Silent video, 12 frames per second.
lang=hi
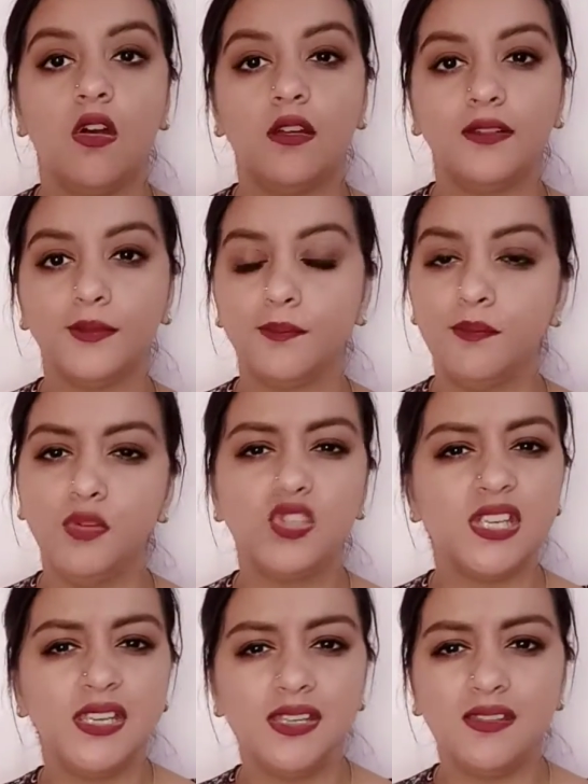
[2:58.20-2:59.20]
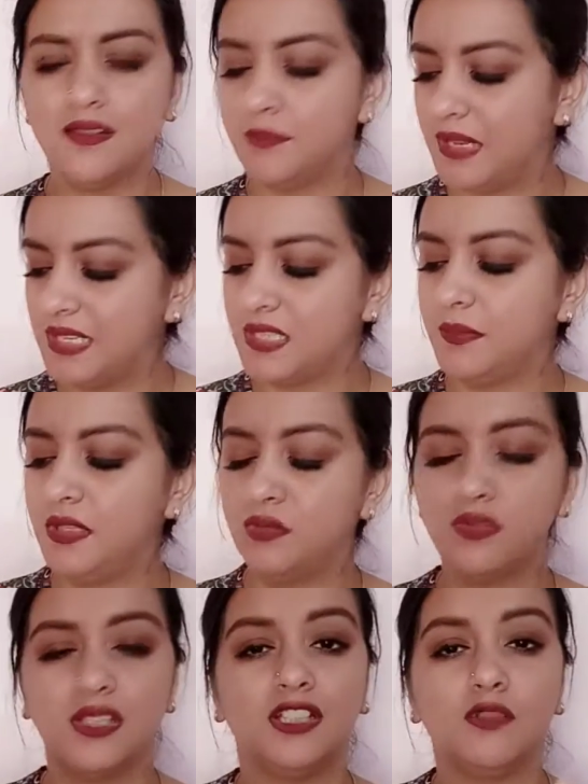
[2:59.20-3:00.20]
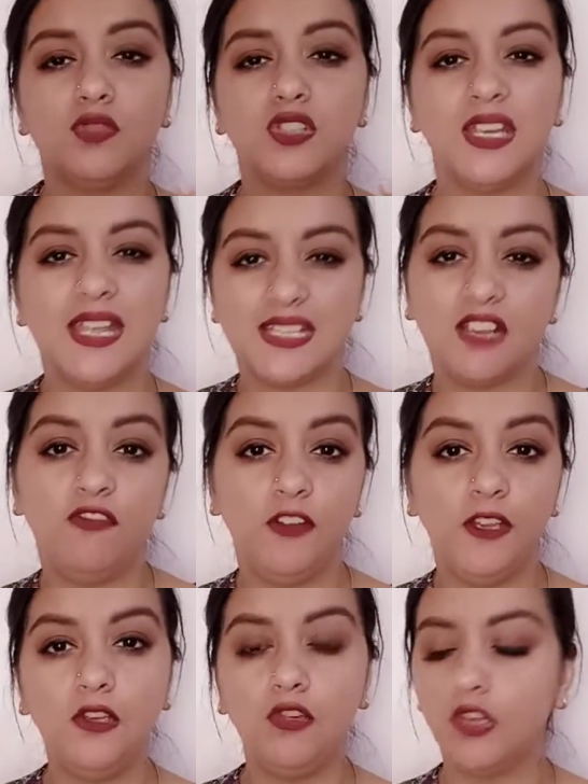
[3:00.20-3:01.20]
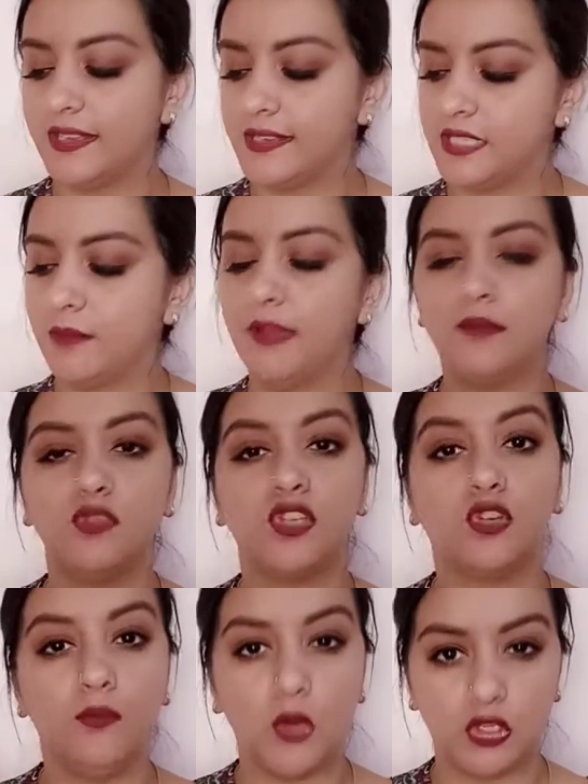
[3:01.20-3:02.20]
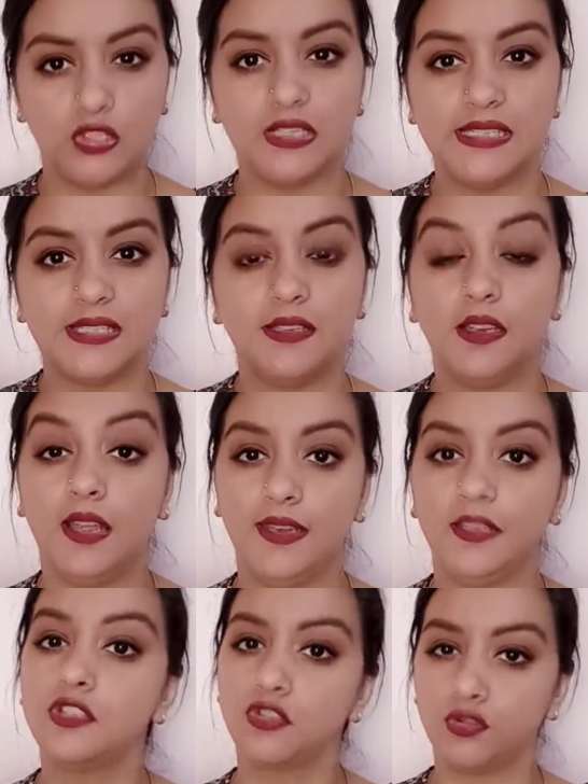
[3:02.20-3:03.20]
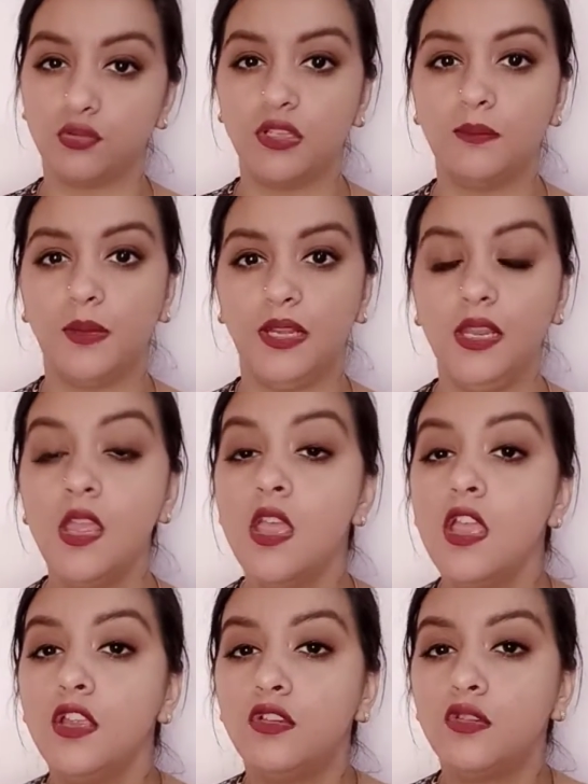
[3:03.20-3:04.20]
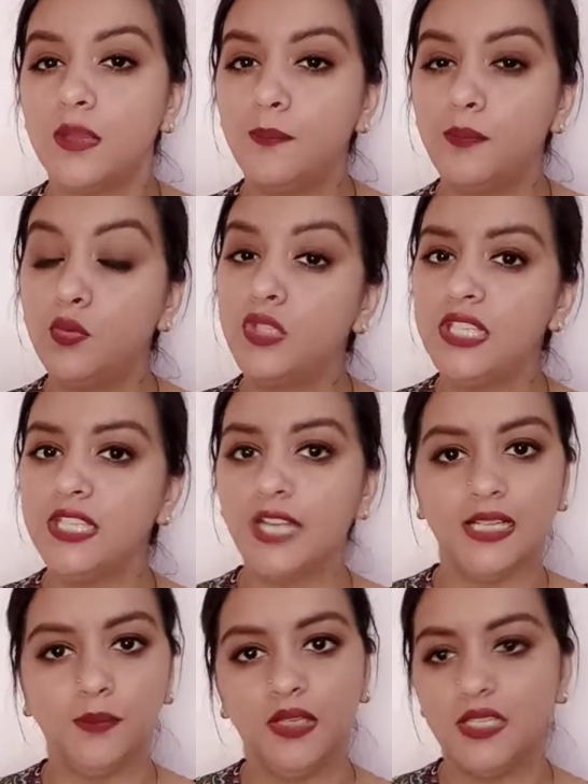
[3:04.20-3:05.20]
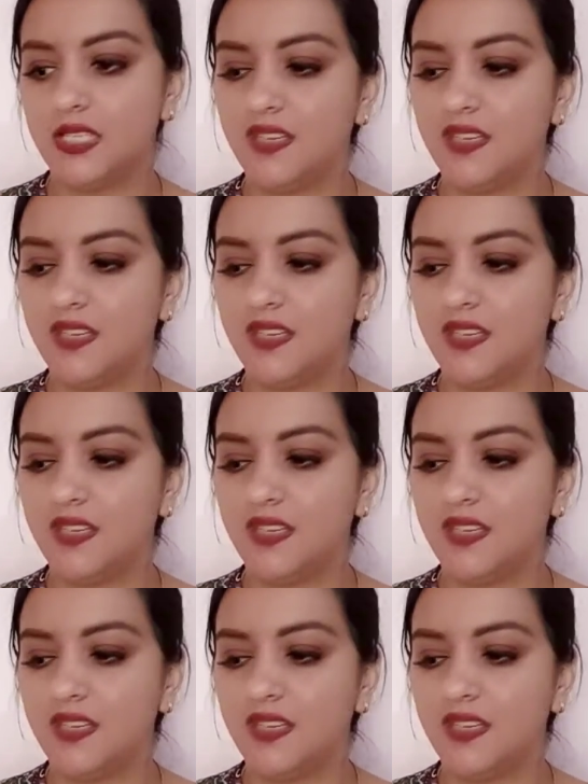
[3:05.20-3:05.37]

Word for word: और मुझे मैंने जब यूज़ किया था मुझे ऐसा फील नहीं हुआ कि इसके बाद मुझे कोई मॉइस्चराइजर लगाने की ज़रूरत पड़ी क्योंकि पूरी रात मेरी